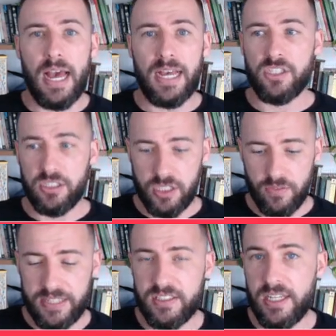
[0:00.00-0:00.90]
a gente
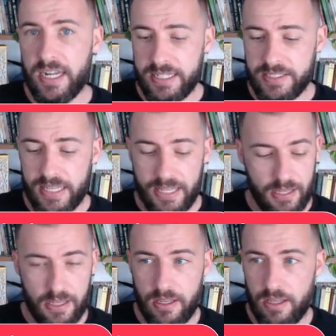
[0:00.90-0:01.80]
vai tirar esse
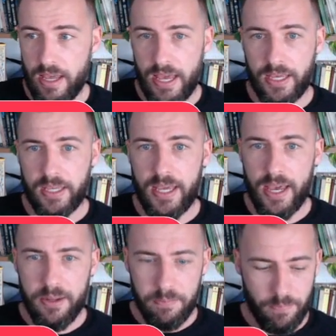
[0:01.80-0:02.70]

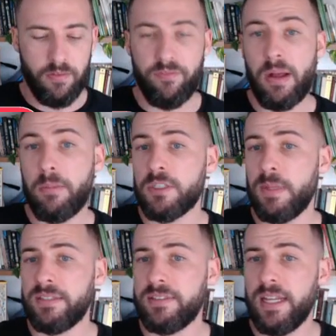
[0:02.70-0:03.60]
RE Vamos
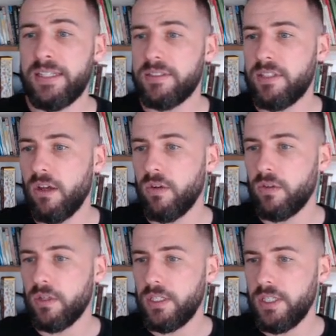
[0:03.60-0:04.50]
manter
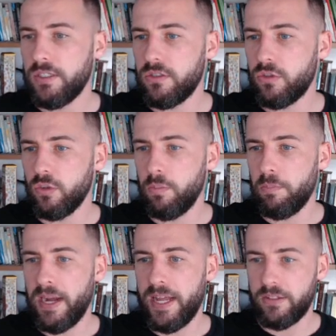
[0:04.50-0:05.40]
então isto
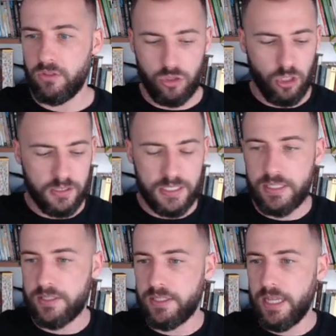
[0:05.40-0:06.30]
para
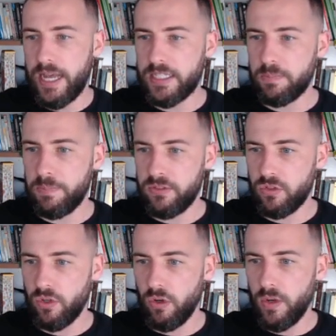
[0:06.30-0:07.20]
todas as
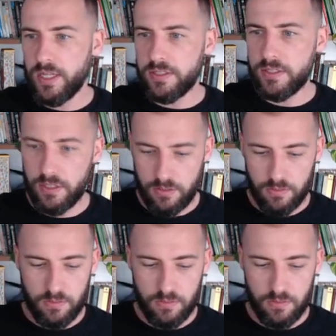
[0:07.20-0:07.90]
pessoas.